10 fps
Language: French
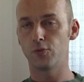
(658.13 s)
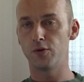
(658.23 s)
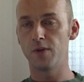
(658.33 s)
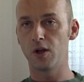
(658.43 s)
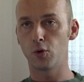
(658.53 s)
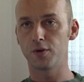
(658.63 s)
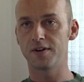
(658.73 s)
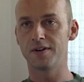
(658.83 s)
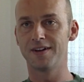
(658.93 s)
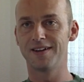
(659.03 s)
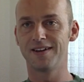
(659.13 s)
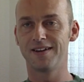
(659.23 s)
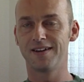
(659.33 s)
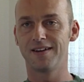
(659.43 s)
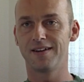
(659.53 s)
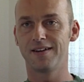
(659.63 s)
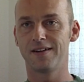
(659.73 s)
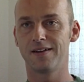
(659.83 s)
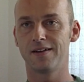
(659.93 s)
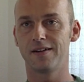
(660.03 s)
depuis bien longtemps.
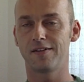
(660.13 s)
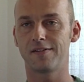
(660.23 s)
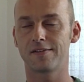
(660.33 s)
Et